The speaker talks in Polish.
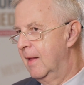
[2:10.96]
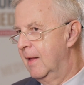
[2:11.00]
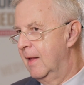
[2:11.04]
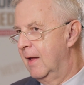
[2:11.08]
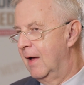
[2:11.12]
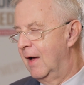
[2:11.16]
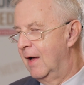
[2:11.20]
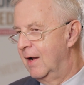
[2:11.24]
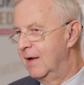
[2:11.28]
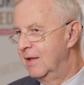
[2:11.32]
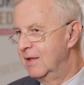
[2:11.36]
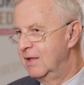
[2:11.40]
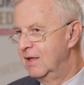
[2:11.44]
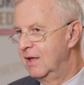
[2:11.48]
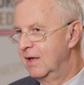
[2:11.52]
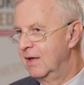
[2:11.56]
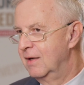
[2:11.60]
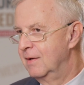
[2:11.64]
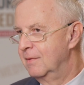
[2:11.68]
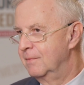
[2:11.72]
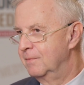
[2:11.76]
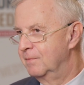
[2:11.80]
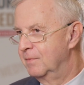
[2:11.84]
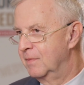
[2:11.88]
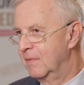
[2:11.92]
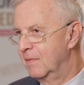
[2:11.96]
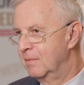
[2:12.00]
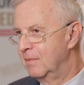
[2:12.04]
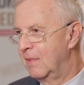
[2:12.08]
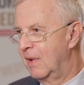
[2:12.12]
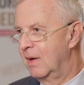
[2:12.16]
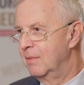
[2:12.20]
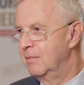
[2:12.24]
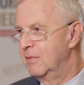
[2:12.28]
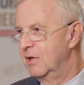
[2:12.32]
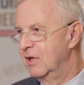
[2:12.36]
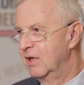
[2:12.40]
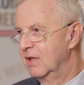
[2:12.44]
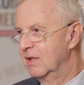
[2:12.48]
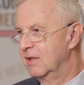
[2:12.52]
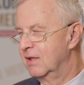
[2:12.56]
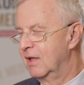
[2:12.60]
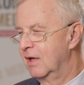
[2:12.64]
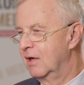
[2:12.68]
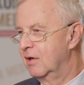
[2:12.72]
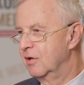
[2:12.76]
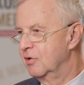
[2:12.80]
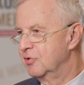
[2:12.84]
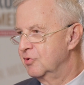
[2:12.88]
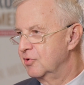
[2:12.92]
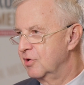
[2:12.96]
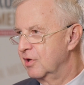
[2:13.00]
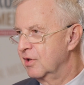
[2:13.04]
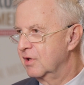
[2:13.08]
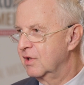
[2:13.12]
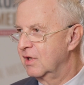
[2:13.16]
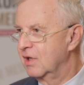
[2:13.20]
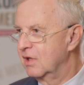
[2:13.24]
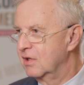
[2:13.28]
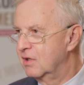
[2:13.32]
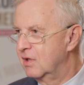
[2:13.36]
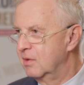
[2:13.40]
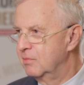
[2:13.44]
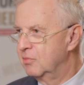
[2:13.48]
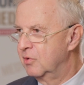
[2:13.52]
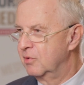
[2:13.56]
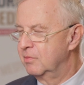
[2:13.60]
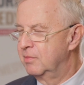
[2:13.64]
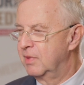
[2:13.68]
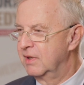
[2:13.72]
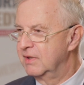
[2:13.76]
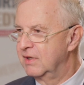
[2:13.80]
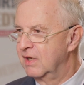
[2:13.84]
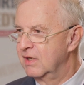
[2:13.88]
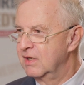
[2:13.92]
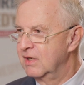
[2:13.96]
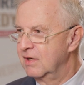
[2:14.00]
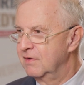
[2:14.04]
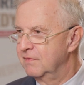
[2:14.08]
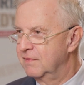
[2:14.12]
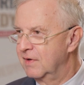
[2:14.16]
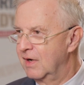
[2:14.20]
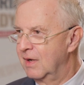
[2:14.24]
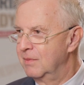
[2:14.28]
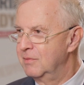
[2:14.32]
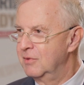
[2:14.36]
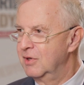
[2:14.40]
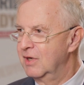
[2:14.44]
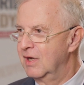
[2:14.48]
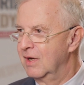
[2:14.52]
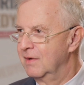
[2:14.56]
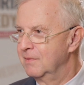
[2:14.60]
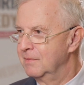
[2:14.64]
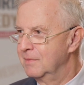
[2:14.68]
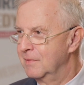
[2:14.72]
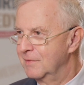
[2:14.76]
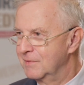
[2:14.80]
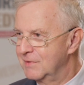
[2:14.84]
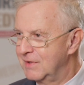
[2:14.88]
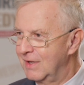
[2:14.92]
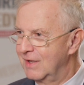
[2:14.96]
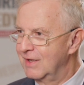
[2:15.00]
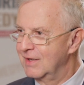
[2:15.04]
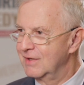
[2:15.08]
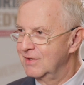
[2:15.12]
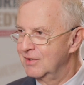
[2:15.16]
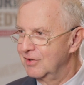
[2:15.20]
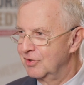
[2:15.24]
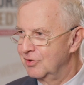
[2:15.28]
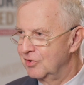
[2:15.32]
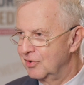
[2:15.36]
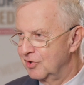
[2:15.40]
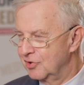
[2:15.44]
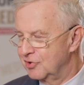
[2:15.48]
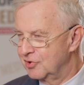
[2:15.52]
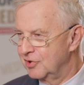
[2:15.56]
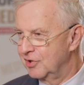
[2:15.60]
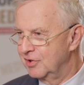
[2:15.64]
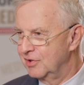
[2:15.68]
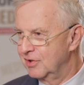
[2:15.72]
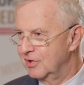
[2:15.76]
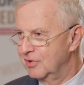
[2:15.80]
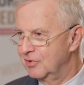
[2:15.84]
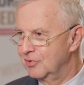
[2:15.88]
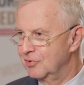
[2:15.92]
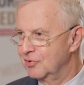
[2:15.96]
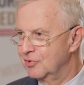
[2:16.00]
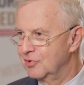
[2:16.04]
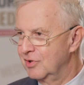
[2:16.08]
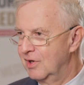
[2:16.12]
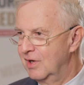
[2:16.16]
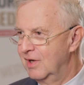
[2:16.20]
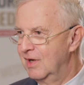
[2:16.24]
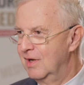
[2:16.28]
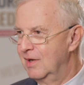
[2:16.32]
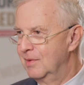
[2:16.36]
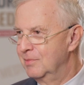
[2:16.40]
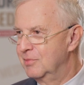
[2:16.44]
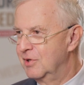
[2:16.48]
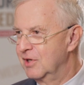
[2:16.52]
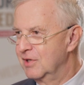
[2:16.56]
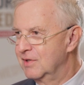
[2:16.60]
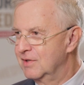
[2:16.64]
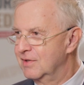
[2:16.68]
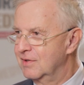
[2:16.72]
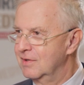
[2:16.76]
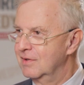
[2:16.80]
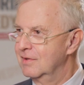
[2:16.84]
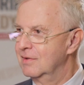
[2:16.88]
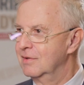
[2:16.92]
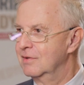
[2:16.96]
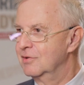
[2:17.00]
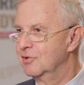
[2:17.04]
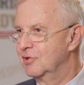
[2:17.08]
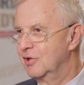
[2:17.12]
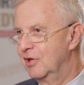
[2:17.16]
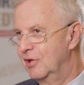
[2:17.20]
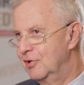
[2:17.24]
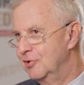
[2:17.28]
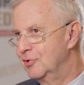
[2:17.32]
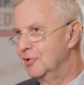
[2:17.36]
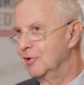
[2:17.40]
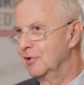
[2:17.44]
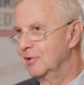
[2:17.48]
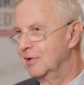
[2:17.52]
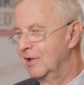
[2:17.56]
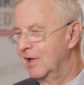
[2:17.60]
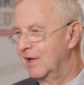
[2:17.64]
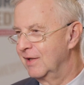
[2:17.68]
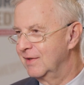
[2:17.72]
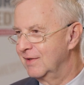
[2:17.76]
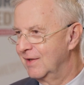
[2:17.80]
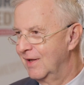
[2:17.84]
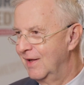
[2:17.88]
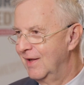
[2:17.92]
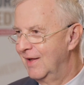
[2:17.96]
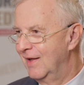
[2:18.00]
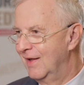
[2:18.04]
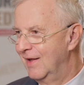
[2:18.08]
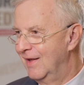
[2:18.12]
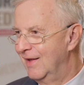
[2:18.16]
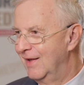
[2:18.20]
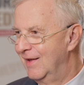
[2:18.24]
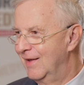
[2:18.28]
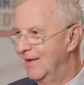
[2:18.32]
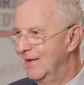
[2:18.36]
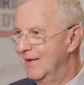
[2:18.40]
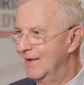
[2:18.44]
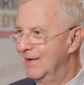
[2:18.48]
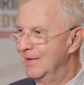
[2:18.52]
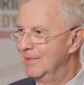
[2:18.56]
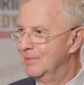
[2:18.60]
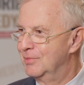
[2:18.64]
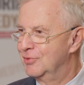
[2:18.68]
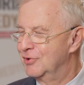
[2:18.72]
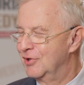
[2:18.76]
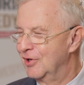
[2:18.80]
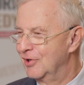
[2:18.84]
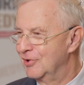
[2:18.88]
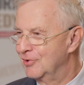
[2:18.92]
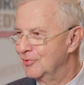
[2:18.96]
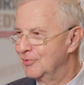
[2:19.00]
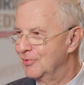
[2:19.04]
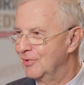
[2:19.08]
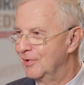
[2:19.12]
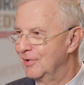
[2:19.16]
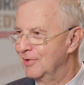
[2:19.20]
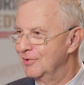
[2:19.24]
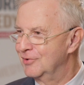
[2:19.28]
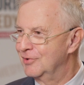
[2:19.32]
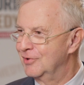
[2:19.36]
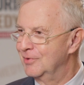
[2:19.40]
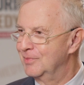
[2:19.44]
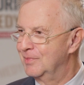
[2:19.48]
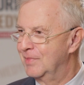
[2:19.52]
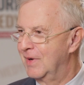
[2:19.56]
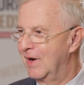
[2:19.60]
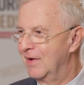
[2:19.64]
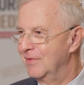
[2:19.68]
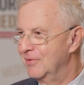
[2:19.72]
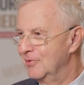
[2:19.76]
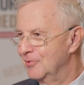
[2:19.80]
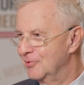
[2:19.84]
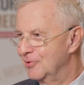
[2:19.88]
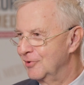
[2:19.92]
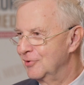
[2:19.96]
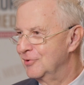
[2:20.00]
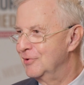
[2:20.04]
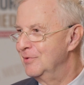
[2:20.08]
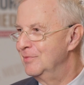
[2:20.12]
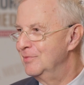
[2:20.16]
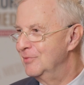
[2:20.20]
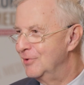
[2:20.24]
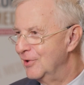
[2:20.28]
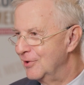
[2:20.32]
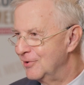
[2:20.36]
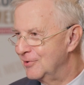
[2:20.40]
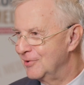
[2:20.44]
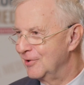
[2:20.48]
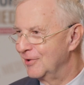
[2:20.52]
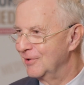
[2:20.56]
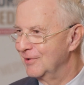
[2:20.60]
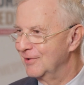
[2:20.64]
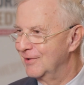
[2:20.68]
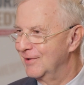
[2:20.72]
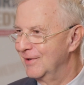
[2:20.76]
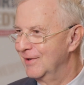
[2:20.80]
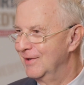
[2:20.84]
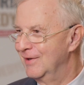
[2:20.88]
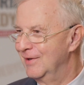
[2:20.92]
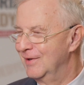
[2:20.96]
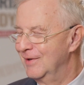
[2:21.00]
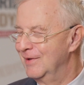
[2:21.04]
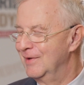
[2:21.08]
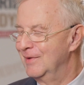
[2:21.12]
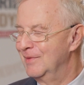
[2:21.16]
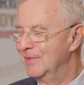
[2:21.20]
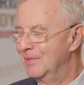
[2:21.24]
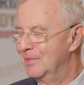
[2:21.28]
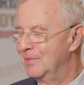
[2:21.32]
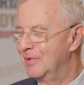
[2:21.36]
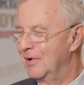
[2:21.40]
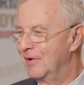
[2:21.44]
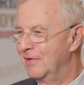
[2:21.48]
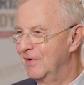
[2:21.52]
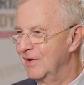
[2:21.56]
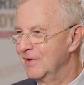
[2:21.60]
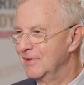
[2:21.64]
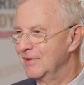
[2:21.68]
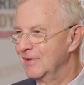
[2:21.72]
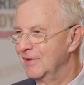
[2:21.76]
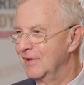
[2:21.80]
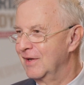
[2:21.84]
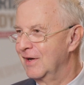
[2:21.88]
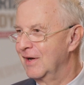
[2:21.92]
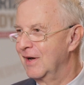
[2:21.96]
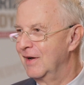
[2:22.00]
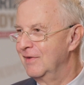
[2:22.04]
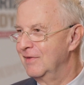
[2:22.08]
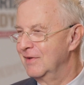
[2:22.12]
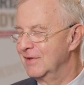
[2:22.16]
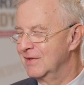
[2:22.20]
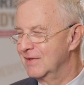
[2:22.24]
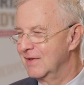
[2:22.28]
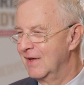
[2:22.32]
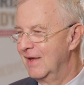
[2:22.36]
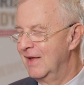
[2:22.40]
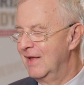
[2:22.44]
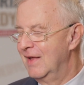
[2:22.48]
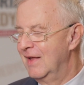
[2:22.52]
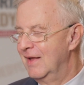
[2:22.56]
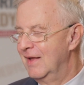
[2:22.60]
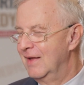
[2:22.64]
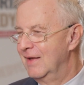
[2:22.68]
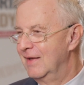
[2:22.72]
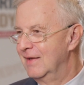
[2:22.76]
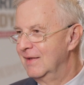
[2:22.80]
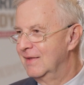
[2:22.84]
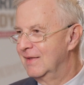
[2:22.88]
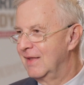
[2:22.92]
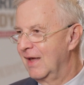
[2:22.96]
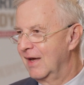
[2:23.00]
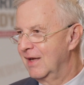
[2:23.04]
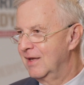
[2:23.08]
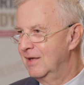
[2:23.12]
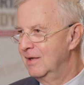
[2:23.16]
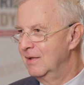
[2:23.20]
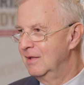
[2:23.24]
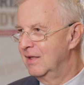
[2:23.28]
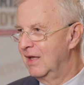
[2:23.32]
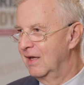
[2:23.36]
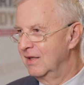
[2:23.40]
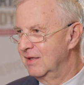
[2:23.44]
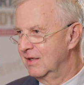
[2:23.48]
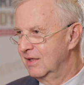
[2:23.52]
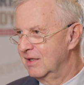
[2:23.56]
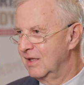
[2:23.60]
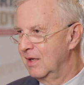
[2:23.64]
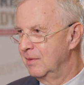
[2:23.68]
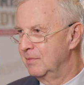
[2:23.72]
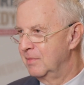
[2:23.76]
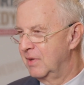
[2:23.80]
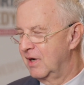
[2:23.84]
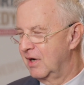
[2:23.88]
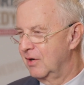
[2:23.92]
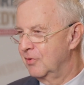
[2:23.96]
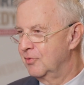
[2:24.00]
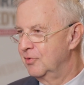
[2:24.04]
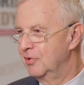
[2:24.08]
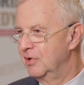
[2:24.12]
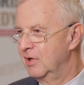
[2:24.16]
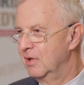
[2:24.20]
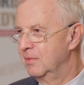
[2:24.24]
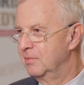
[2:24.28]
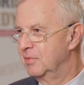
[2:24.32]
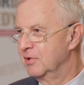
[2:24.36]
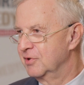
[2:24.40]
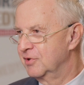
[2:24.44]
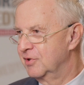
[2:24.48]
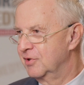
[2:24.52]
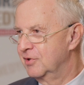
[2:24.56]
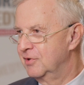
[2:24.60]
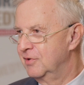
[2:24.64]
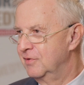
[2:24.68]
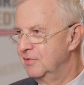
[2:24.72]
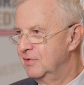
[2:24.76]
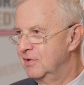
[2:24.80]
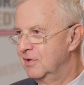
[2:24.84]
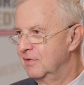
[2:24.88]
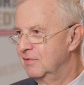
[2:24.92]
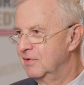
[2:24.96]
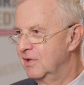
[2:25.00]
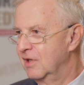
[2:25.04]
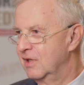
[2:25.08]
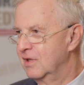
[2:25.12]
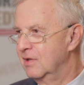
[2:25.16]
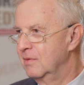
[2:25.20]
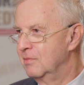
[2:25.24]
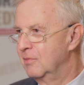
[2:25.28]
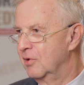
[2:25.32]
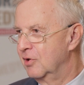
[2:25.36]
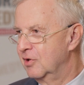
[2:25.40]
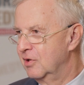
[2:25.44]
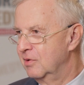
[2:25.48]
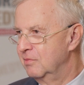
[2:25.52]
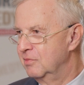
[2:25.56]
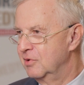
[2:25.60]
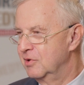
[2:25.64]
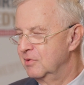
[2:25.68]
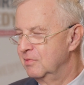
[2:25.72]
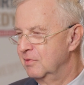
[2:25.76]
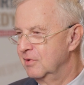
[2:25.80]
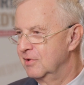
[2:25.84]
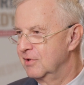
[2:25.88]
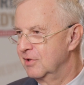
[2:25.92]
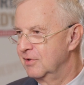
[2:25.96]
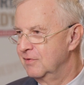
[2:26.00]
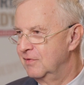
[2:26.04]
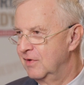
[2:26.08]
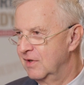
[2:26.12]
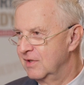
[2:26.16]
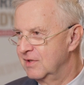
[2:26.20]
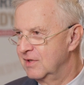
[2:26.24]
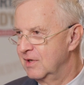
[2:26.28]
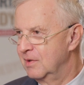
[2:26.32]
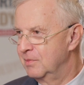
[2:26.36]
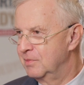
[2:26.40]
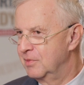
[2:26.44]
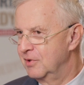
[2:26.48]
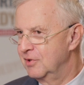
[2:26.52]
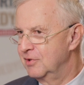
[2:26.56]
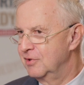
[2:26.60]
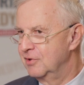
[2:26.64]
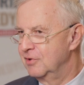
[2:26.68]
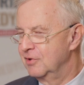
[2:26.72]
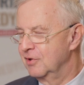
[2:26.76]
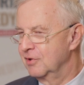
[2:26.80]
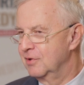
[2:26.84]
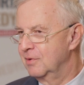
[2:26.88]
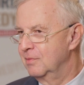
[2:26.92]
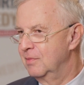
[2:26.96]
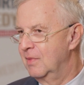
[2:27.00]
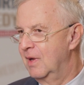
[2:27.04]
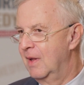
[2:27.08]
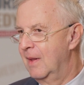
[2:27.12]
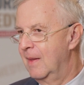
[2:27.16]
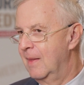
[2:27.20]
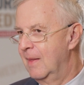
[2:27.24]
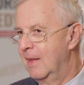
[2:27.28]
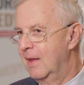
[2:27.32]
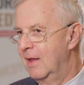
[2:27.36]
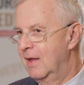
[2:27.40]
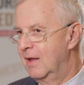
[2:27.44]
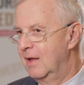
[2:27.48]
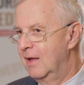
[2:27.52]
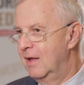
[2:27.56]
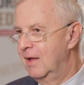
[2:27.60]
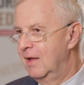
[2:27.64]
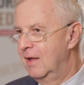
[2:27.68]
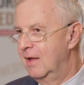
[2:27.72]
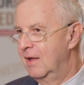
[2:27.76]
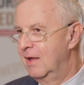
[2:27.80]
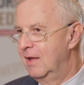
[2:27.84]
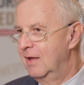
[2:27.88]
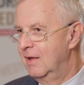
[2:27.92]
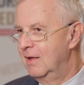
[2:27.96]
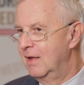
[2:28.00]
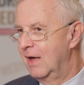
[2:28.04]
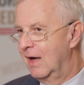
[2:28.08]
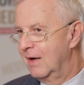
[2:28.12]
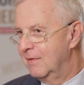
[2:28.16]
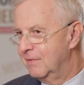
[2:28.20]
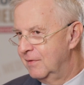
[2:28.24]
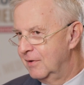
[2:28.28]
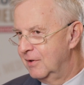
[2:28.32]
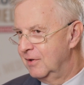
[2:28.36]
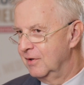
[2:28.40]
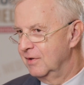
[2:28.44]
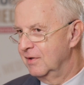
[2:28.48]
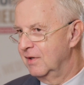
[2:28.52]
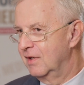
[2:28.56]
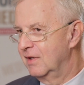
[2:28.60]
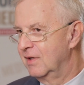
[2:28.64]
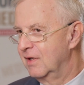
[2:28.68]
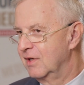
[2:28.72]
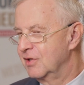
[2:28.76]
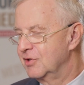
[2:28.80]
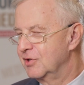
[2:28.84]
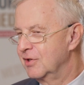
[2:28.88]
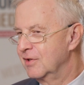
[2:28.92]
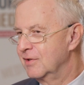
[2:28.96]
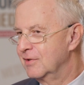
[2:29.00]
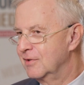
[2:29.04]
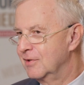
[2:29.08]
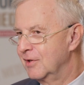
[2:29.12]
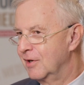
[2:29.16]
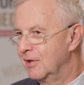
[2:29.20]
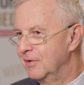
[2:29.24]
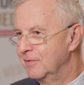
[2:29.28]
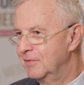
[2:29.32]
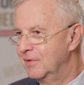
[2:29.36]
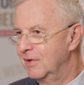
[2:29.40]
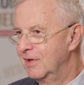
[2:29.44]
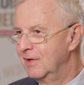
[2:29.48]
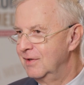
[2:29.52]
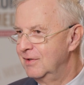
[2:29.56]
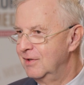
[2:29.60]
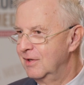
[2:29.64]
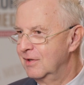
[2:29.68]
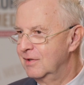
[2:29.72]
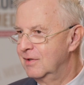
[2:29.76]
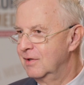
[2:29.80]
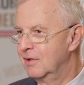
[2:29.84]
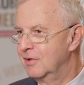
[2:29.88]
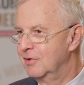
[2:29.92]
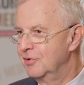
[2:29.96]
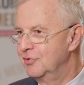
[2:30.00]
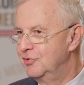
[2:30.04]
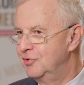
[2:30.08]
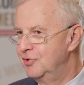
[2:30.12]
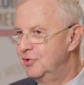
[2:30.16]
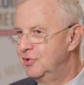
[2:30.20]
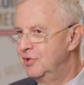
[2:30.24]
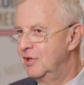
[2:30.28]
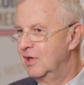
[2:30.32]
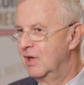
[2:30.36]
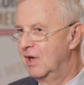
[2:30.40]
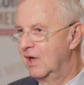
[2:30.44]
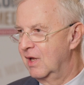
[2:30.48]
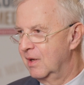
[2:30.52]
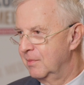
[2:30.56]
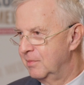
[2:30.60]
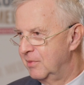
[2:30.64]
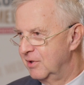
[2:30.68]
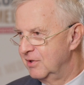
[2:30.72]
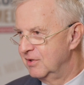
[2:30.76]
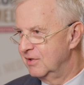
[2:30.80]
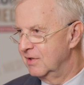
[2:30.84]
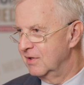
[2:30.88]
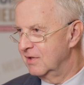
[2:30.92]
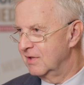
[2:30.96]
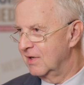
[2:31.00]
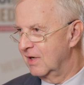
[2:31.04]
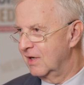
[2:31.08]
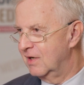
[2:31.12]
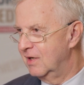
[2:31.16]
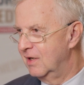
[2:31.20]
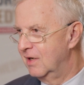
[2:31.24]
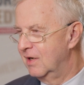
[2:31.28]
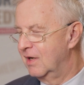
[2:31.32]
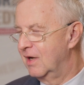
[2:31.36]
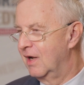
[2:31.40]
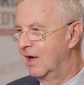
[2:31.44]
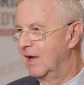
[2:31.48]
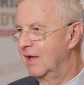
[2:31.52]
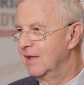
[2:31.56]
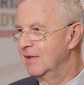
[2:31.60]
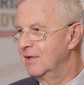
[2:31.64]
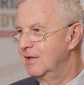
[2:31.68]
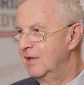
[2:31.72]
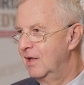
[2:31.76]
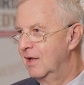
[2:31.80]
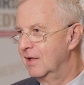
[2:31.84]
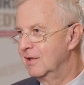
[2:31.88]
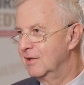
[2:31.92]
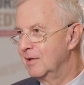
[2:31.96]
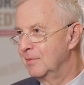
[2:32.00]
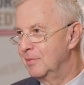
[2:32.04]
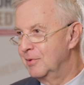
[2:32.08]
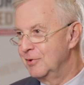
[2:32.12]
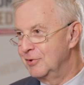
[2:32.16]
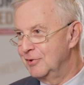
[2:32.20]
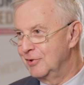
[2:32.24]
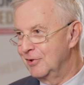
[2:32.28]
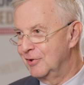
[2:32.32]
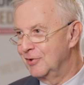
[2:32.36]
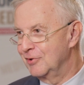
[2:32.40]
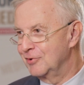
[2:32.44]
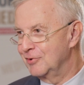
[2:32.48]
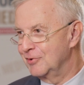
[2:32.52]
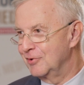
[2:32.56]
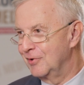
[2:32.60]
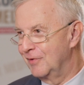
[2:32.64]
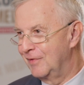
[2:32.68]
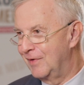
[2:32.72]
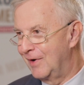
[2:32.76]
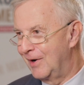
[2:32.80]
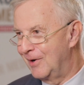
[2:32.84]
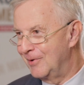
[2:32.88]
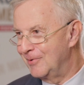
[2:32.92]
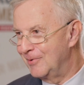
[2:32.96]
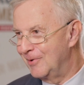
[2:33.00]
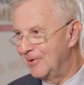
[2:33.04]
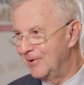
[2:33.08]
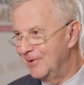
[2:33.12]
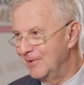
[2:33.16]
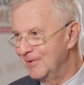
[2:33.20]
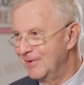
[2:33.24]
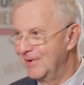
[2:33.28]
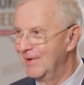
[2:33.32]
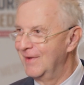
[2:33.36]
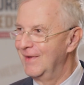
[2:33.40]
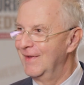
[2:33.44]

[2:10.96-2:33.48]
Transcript: ale nie mamy jednego ośrodka typu badania Framingham w Stanach Zjednoczonych już przez 60 lat y, przeszło, czy prawie już 80 y, prowadzonego, a więc y, takich danych nam brakuje, bo rzeczywiście wtedy moglibyśmy coś więcej powiedzieć o tym, jak wygląda nasze zdrowie nie tylko dzisiaj, ale jak będzie za kilka lat, ile to będzie kosztowało,